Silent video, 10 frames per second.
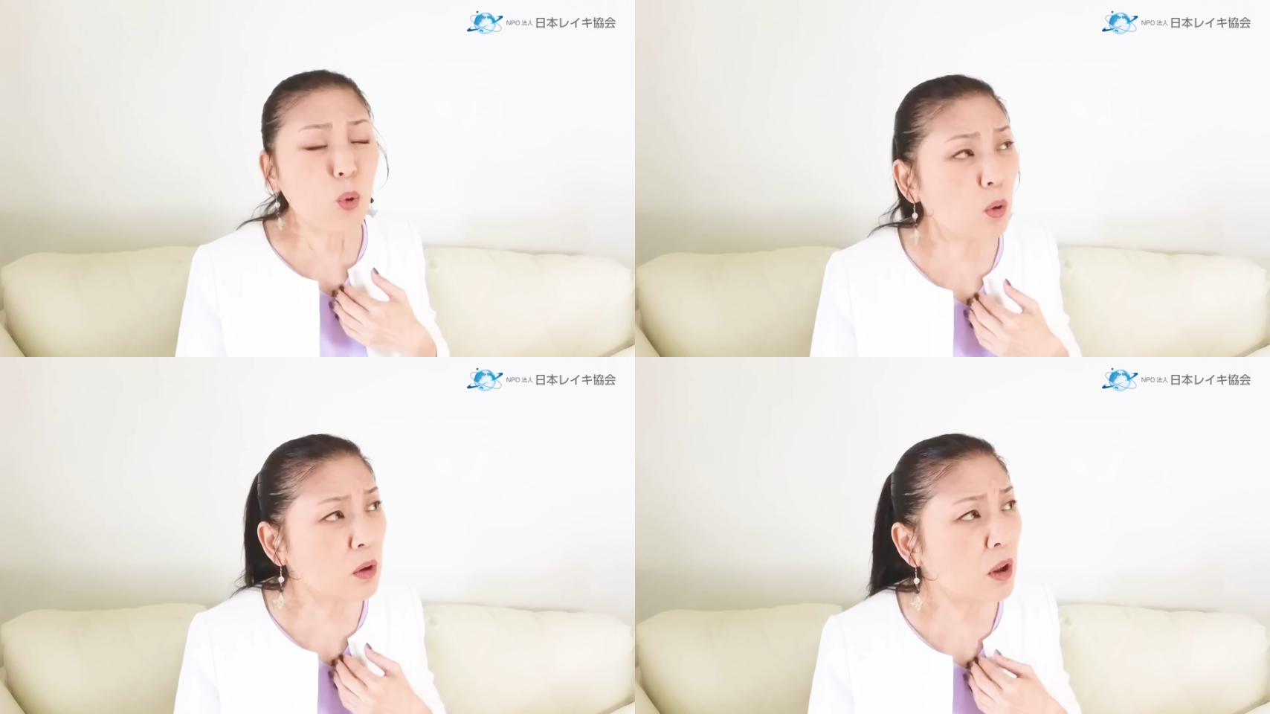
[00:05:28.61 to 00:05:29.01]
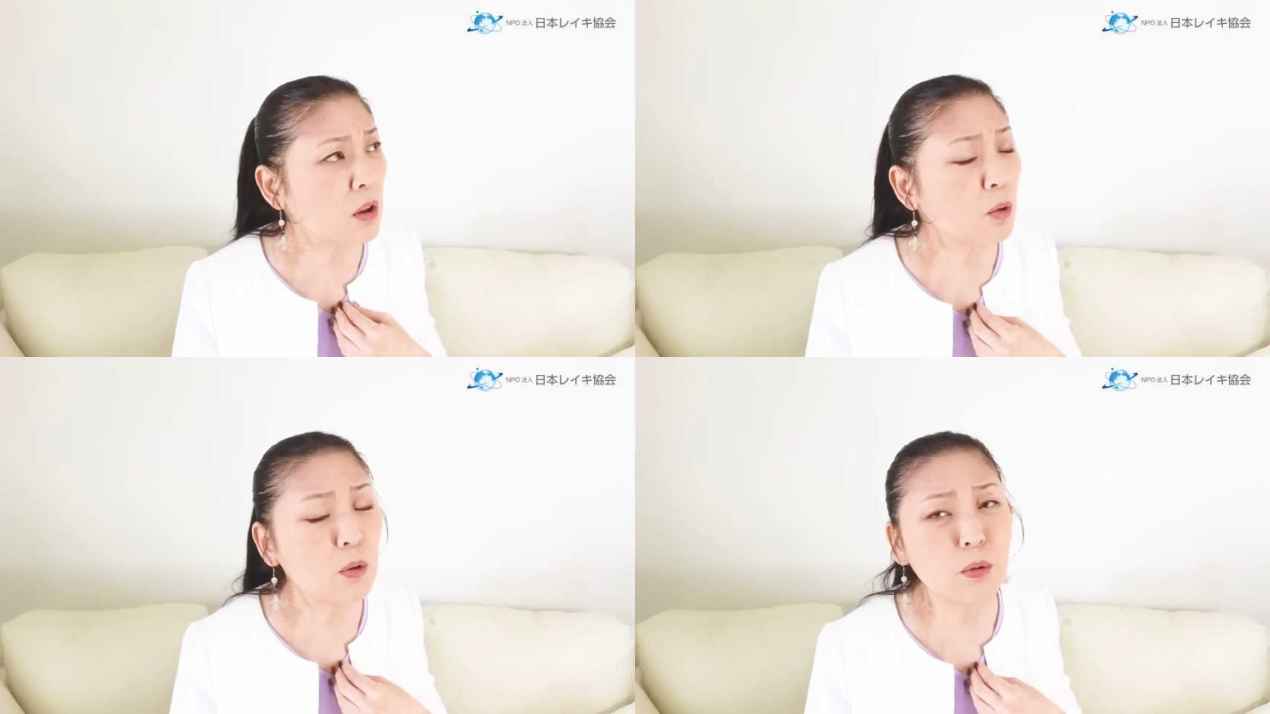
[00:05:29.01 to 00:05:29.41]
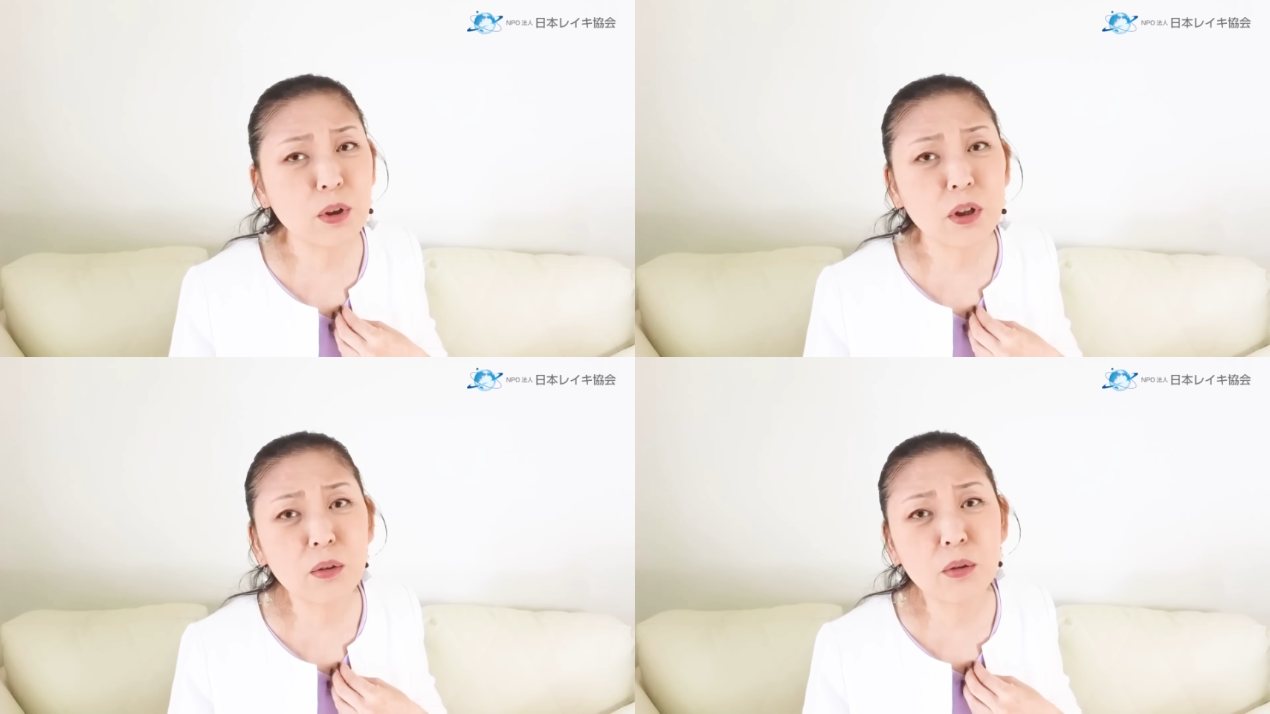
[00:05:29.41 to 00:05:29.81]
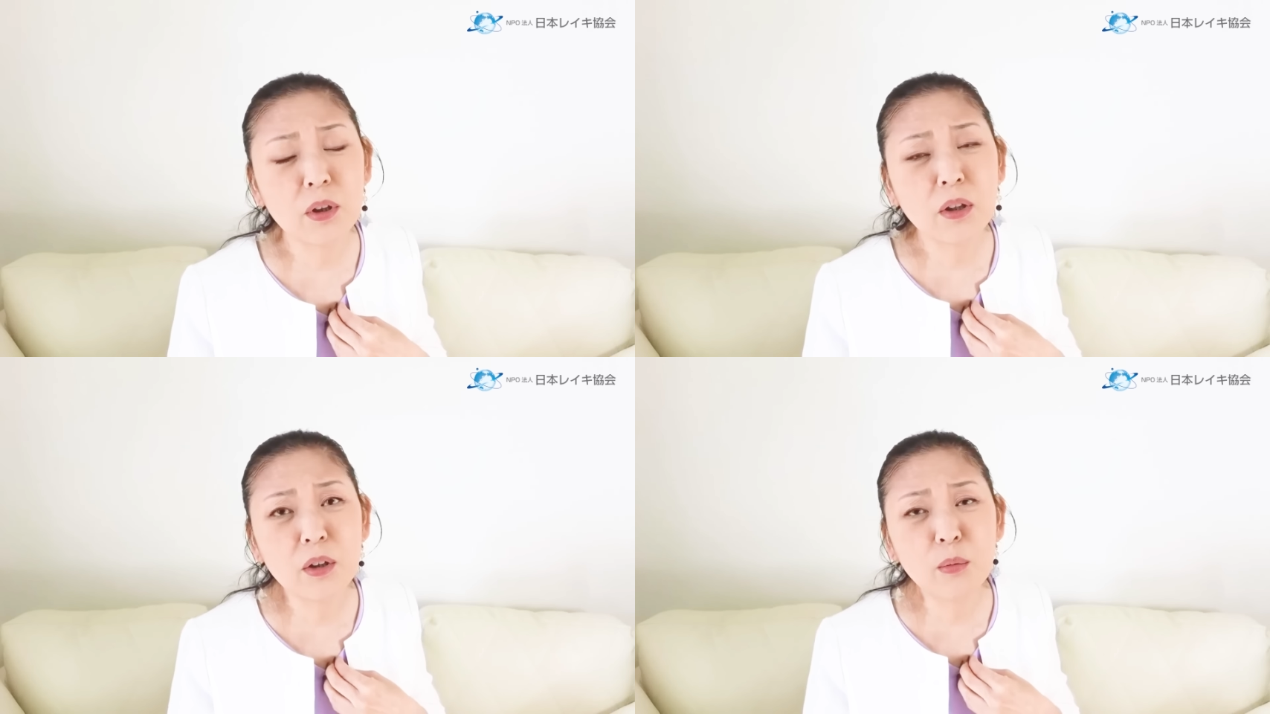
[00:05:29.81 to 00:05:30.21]
こんなに努力してんの
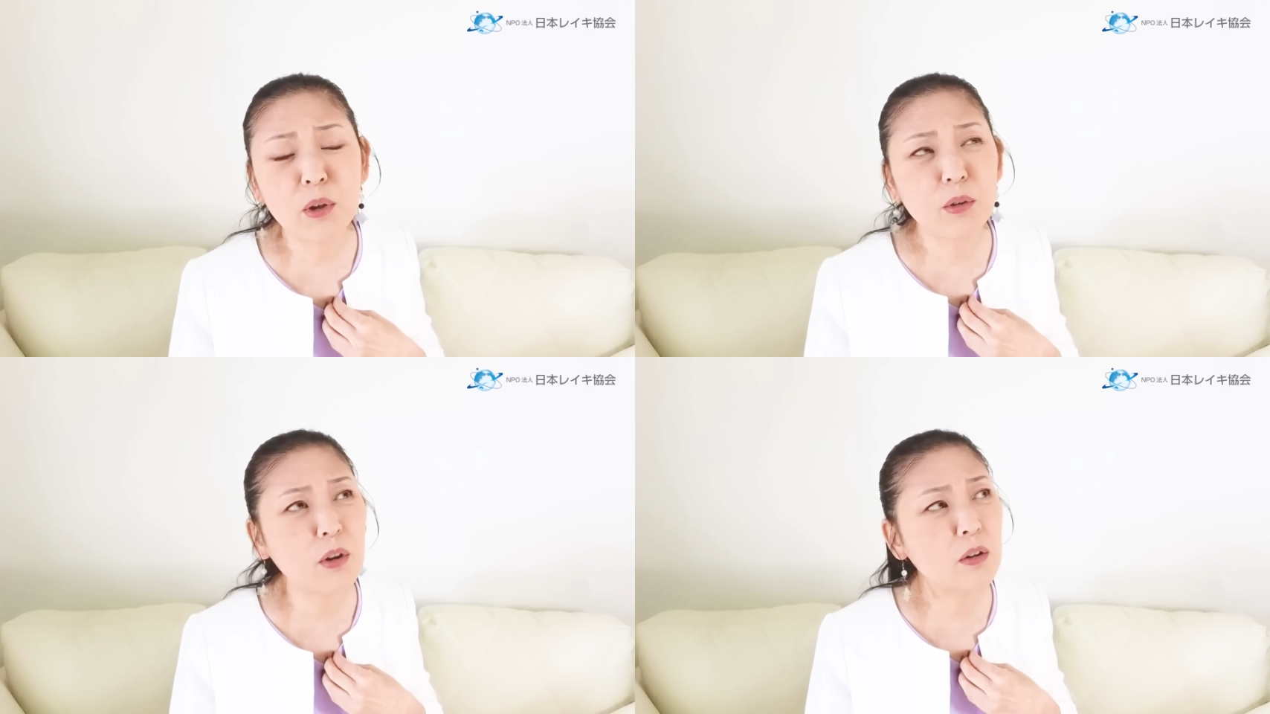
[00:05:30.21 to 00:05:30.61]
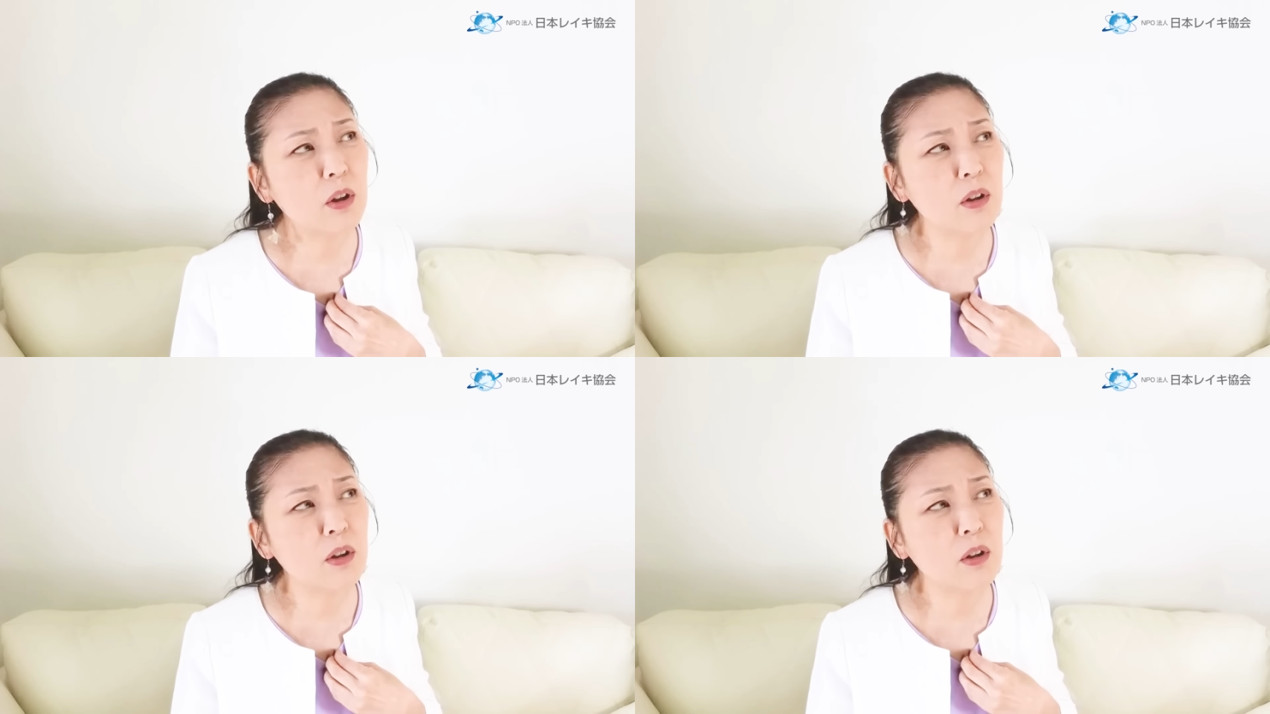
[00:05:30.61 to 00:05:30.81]
になんでうまくいか